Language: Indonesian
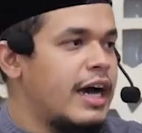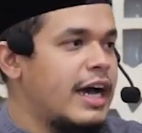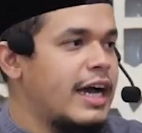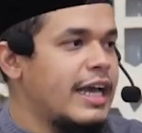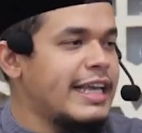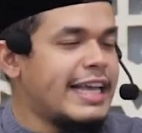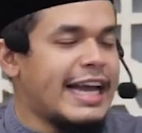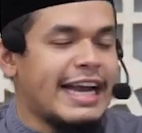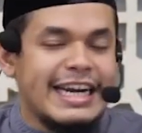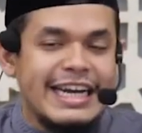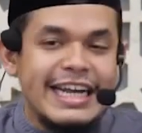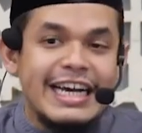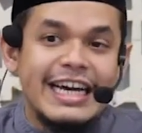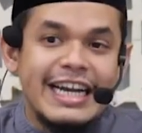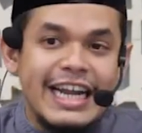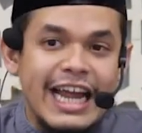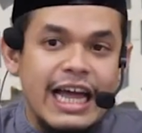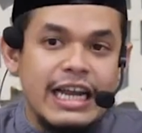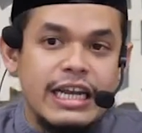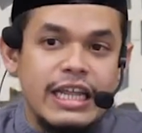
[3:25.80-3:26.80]
Yang
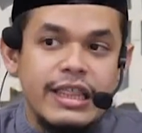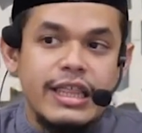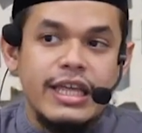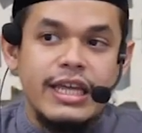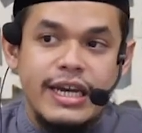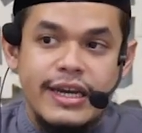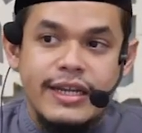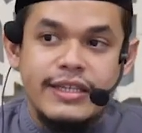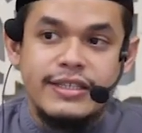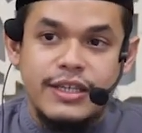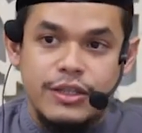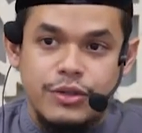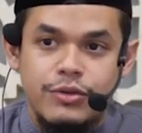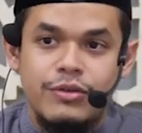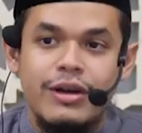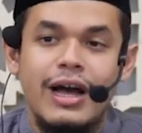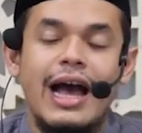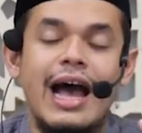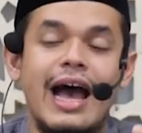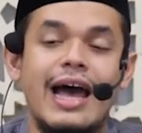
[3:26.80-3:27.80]
dengar hadis ini di situ
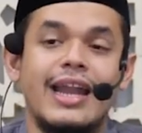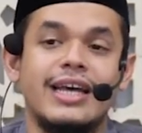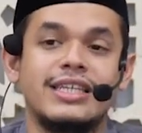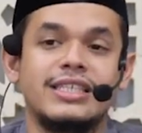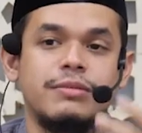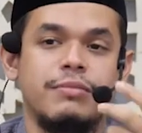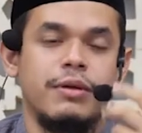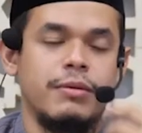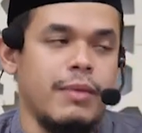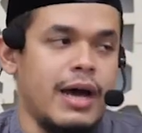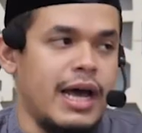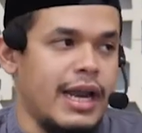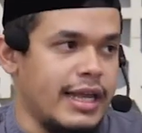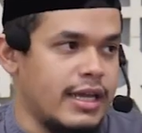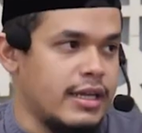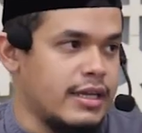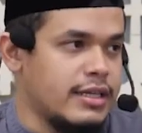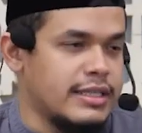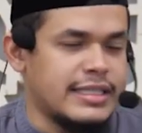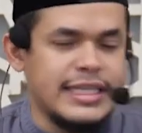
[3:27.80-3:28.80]
Anas bin Malik.
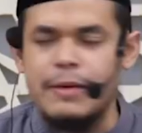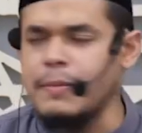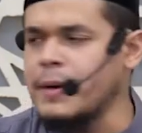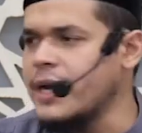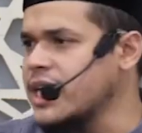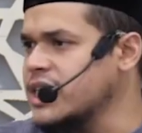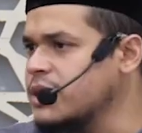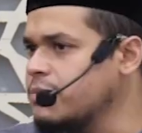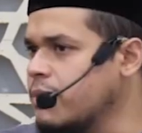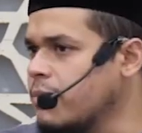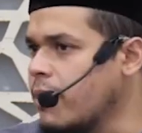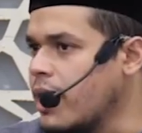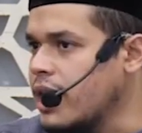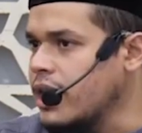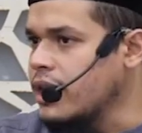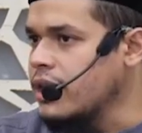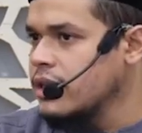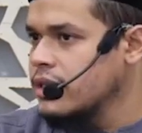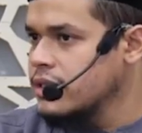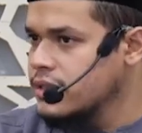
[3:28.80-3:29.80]
Siapa Anas bin
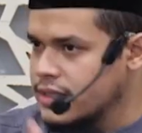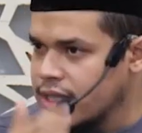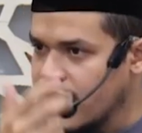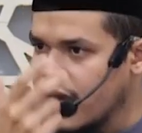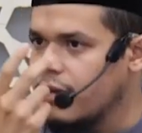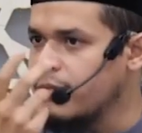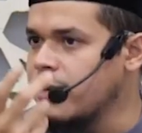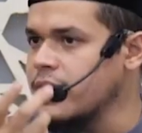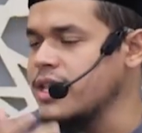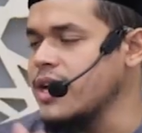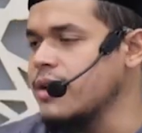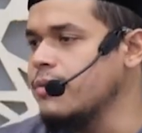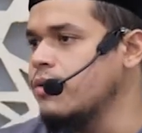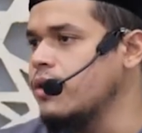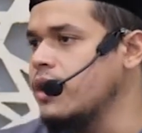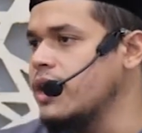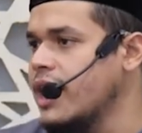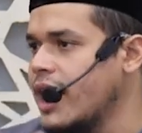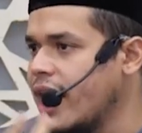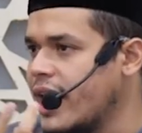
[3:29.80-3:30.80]
Malik? Sahabat yang
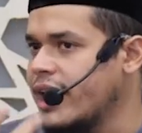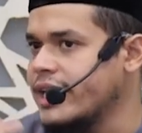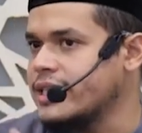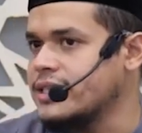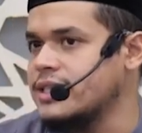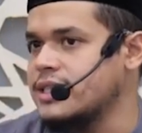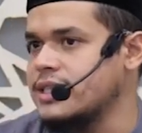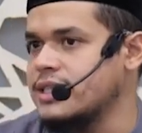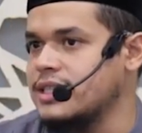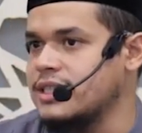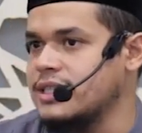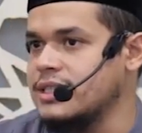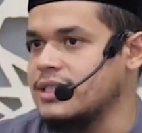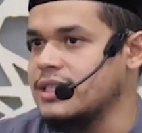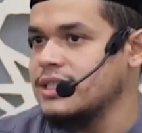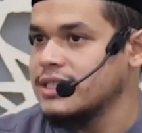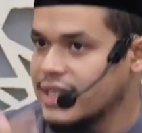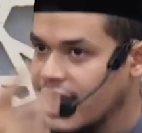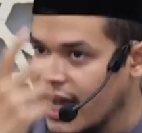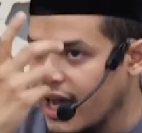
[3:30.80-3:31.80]
mulia Anas.
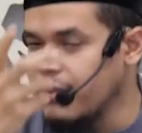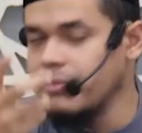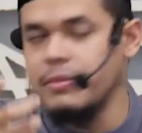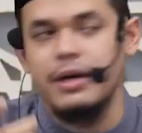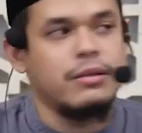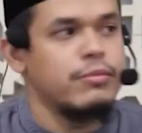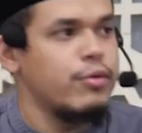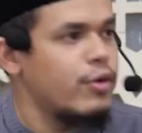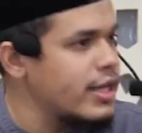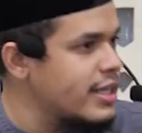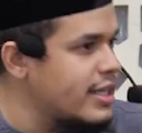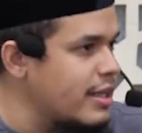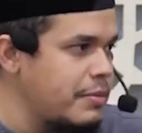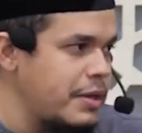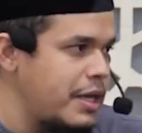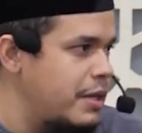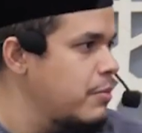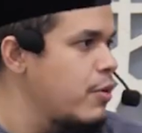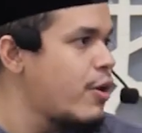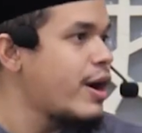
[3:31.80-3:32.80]
Sahabat, bukan
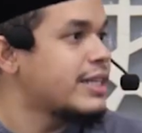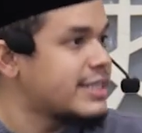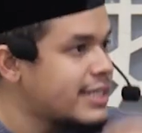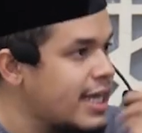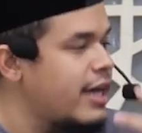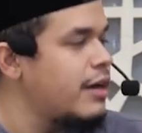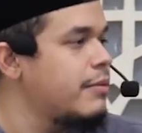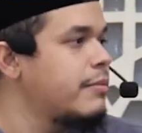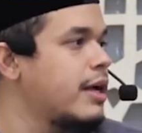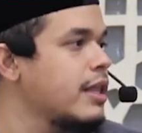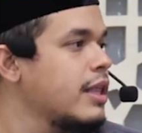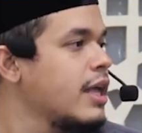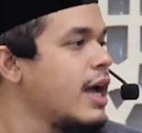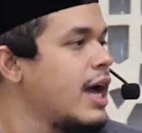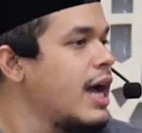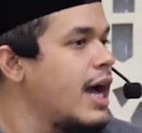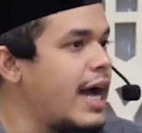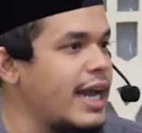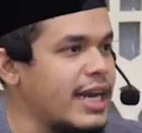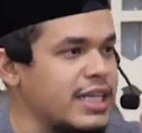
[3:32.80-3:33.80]
tabiin, bukan sahabat.
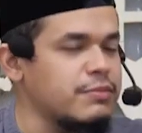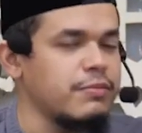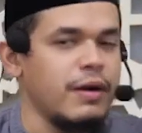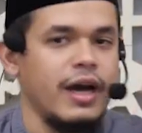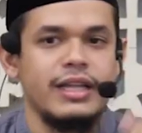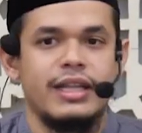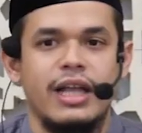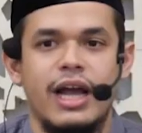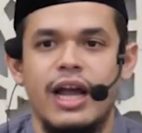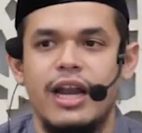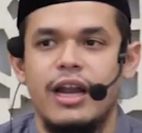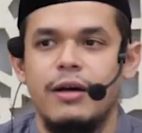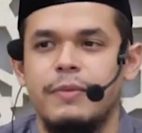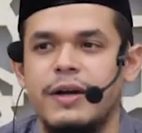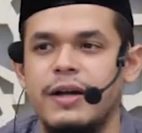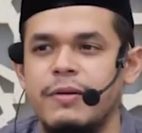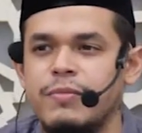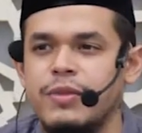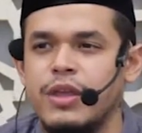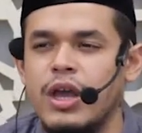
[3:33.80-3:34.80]
Anas mengatakan apa?
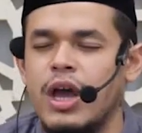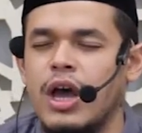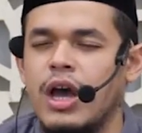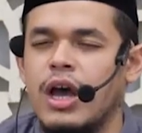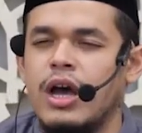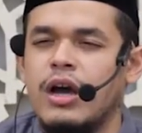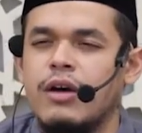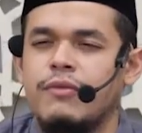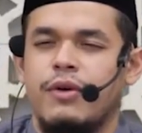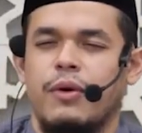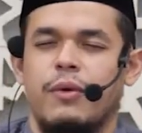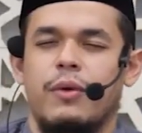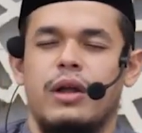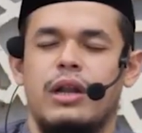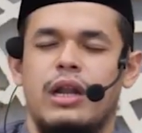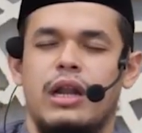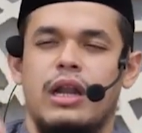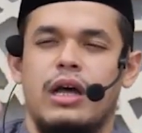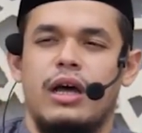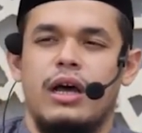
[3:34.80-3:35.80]

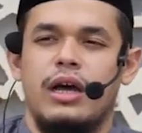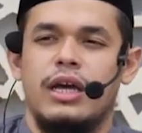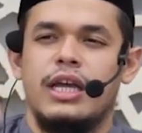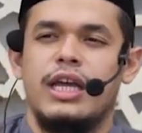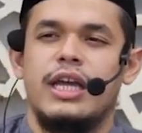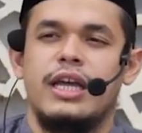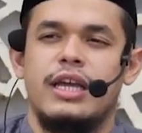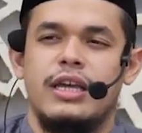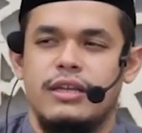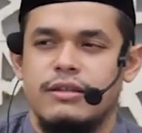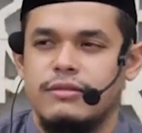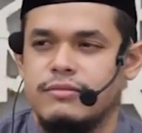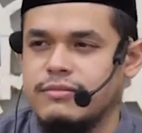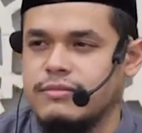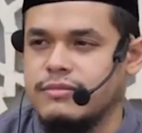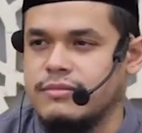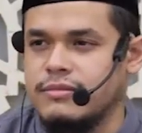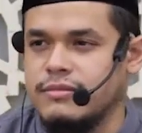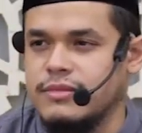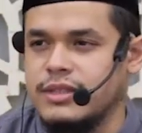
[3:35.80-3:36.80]
Fawallahi
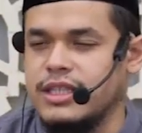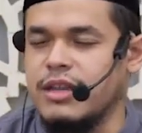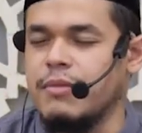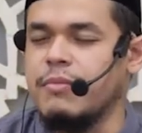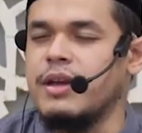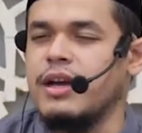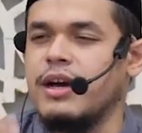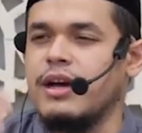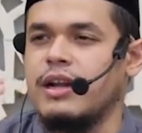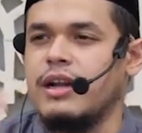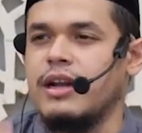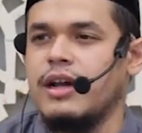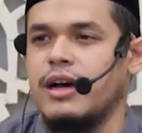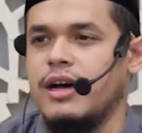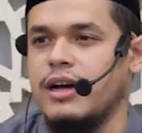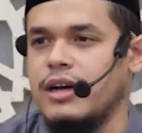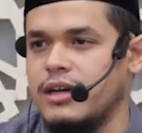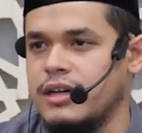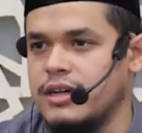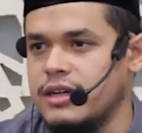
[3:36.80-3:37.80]
demi
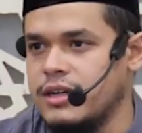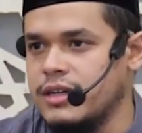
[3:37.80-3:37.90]
Allah